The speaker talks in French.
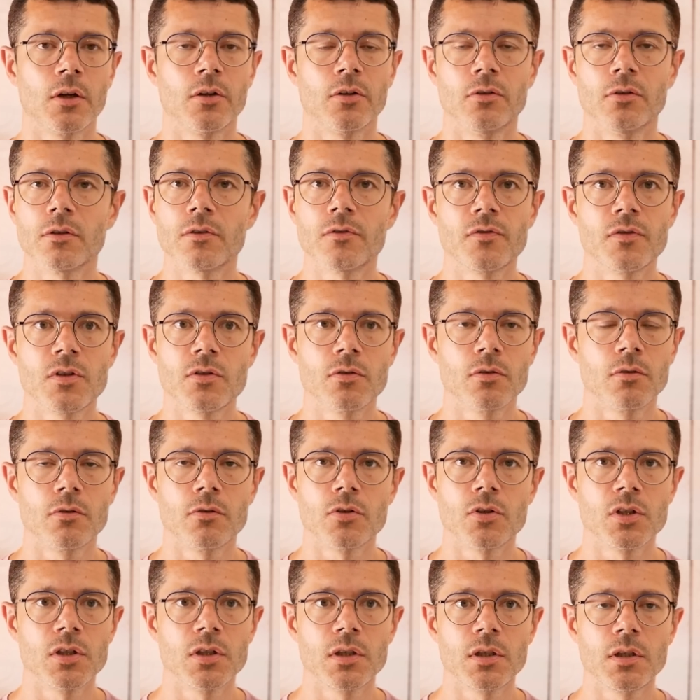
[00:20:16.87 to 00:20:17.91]
notre
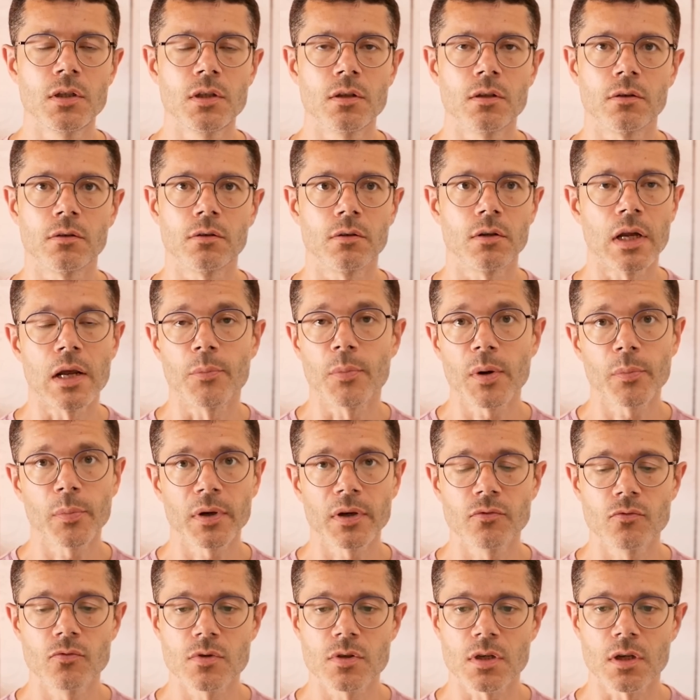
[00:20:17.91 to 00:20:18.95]
physiologie, euh, elle n'a pas
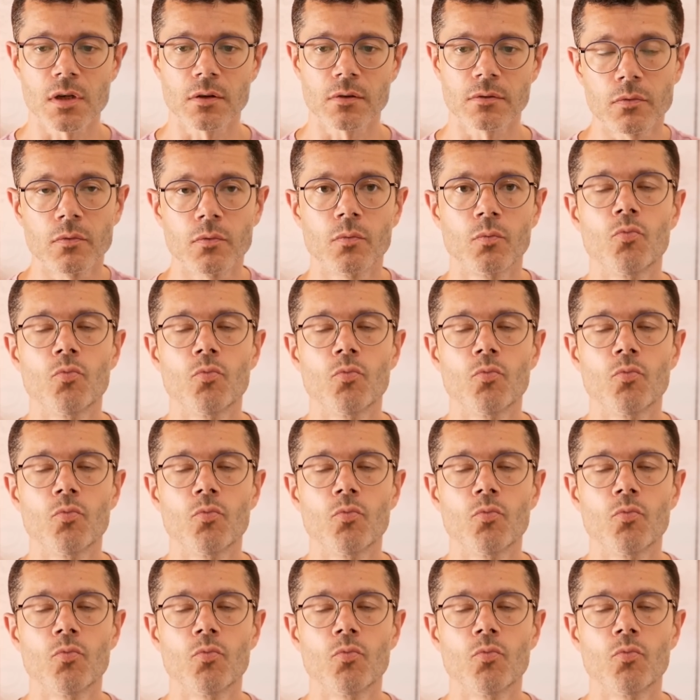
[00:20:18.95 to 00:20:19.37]
prévu ça.